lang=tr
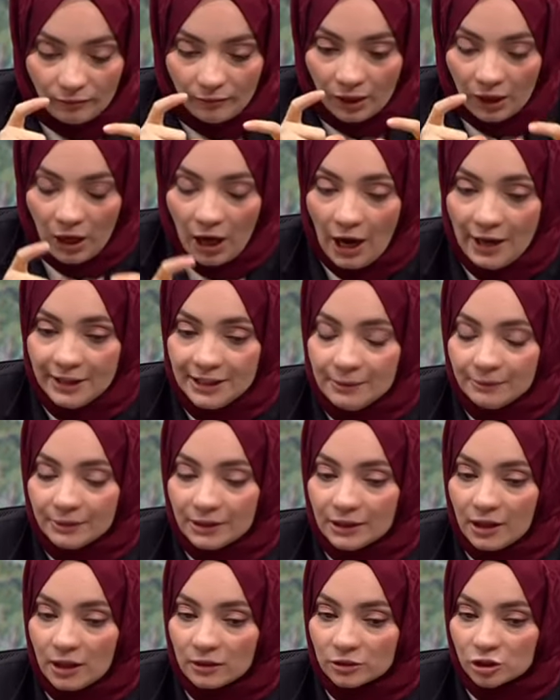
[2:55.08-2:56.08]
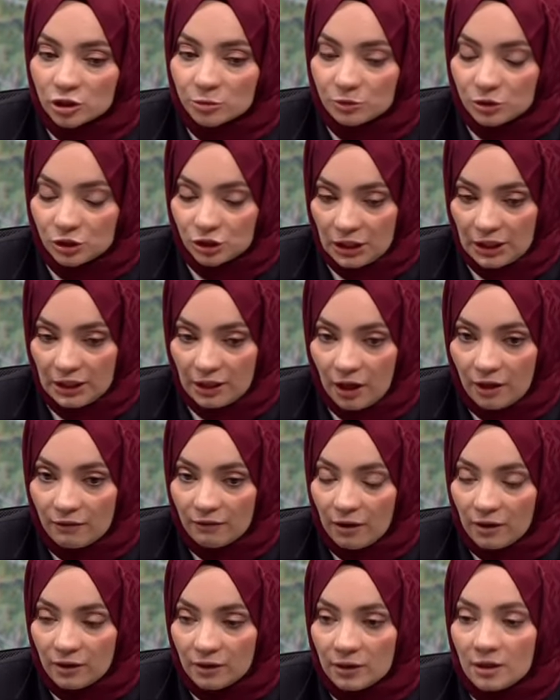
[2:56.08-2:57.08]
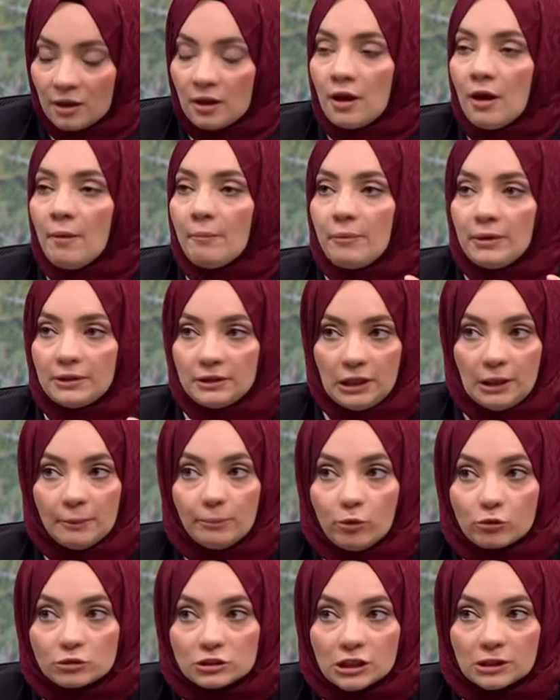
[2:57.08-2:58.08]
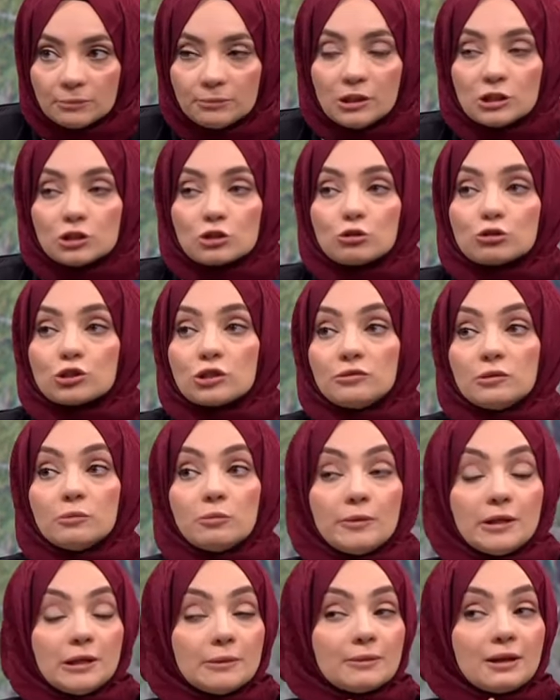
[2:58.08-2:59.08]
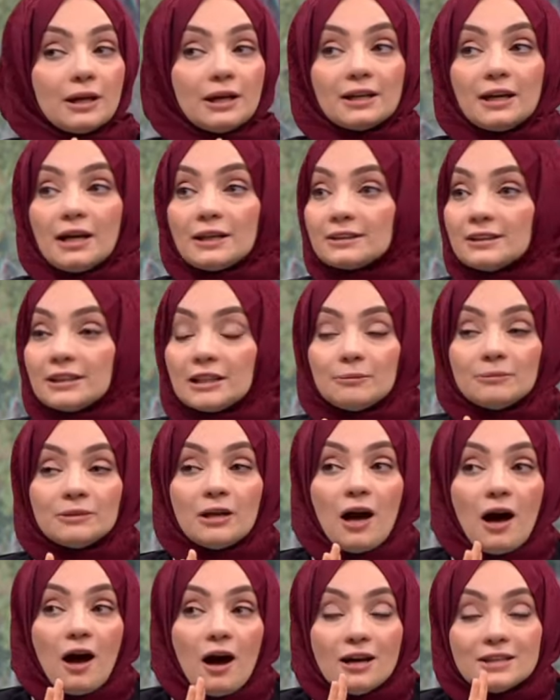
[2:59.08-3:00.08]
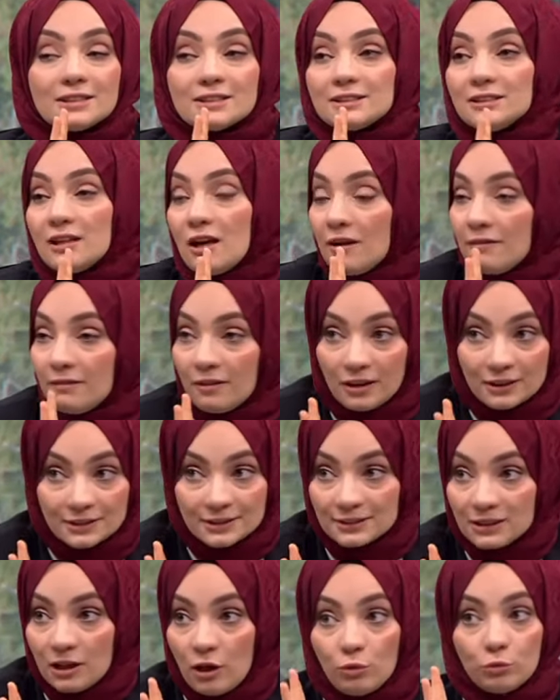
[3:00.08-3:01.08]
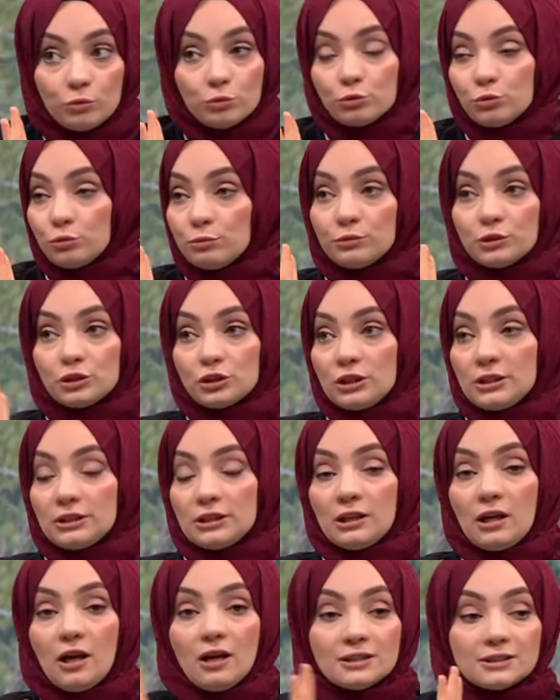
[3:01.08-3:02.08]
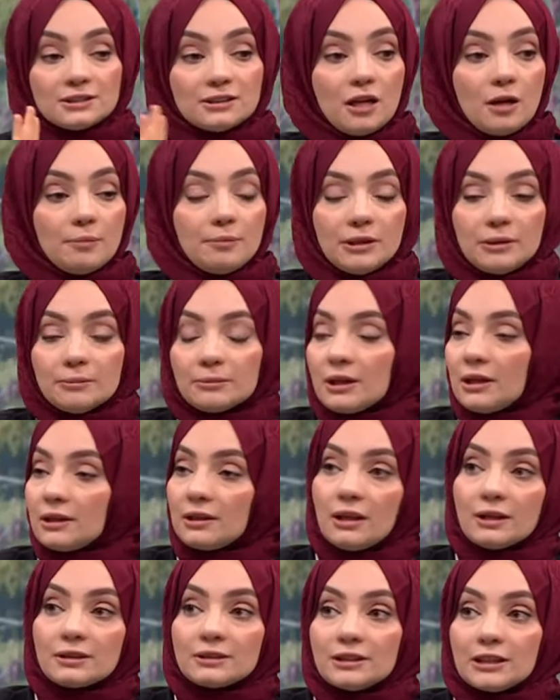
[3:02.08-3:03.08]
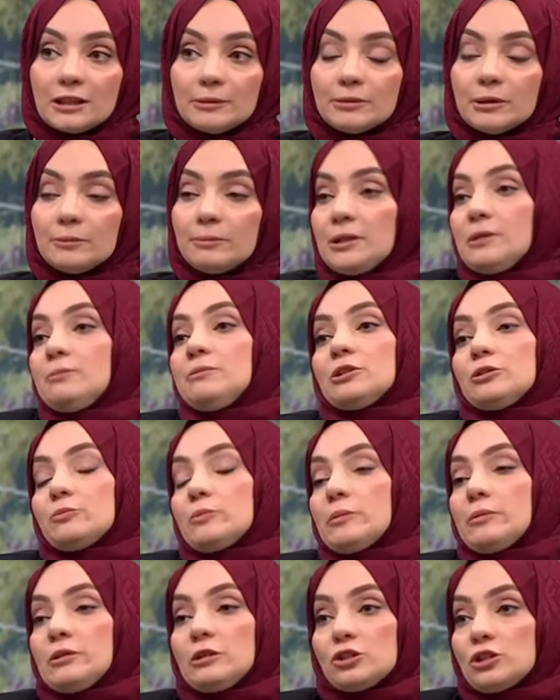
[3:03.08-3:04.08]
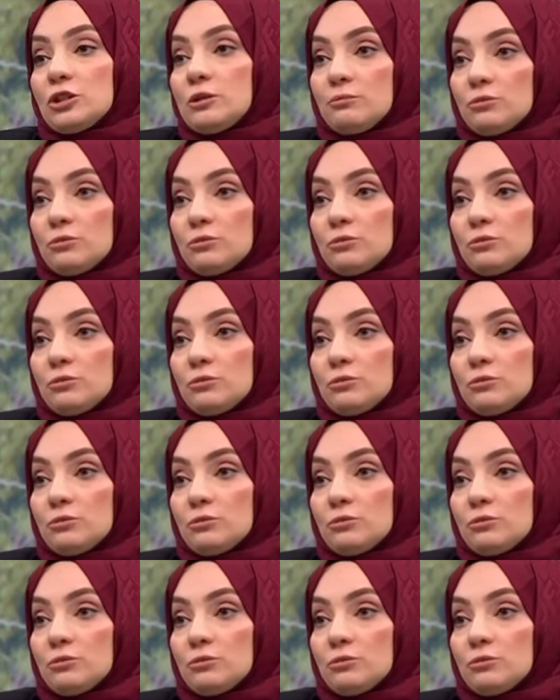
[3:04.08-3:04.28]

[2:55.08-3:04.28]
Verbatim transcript: annemde yanlış bir şeyler var. Bana empoze etmeye çalışıyor ve bu benim karakterimle asla ve asla uygun bir şey değil. Asla benim karakterimde benim yapabileceğim bir